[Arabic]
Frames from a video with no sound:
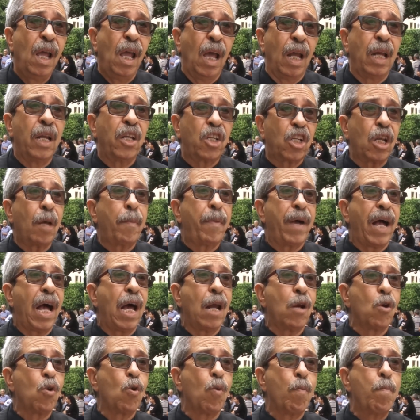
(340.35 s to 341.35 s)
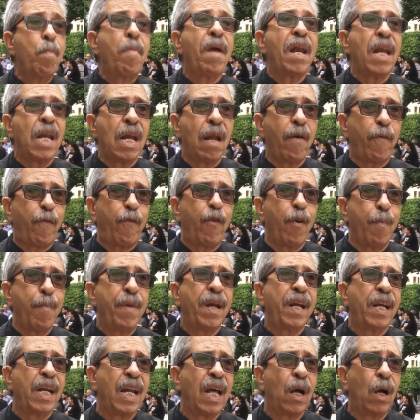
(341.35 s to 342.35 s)
الإجابة أنه من نف
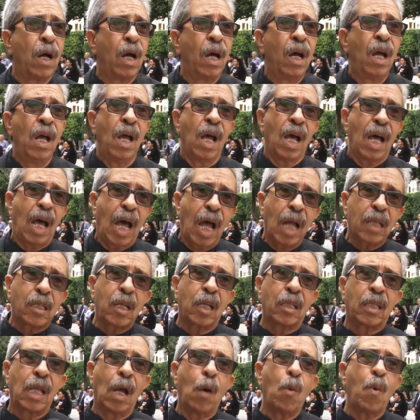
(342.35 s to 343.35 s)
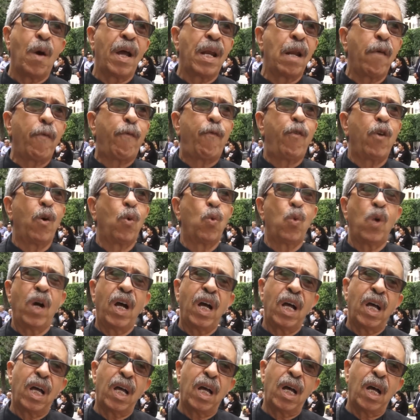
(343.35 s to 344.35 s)
من خطط ونف
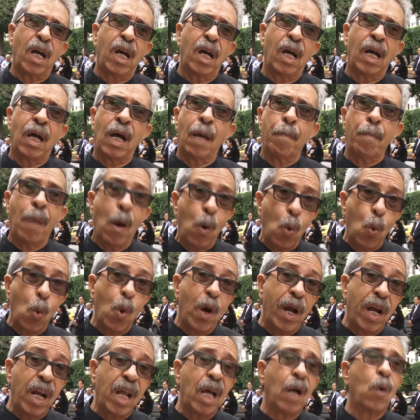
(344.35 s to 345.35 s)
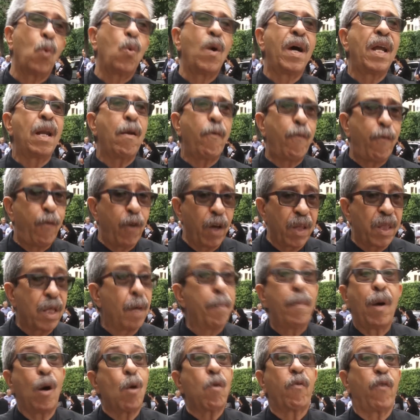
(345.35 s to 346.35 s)
ومول ونفذ
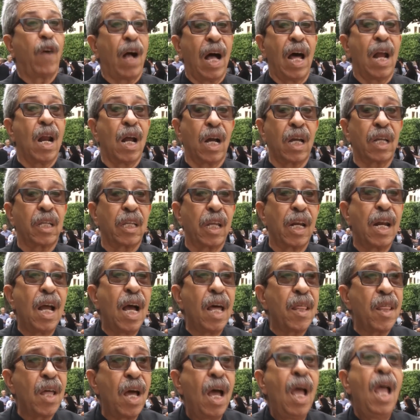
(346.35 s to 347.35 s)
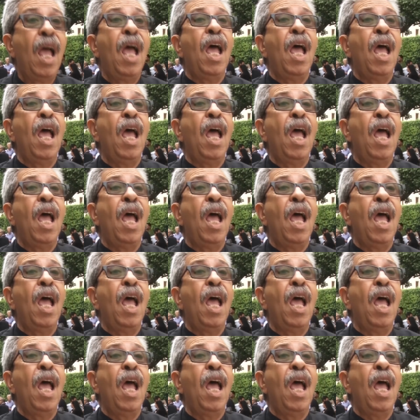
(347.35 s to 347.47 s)
معروف حركة النهضة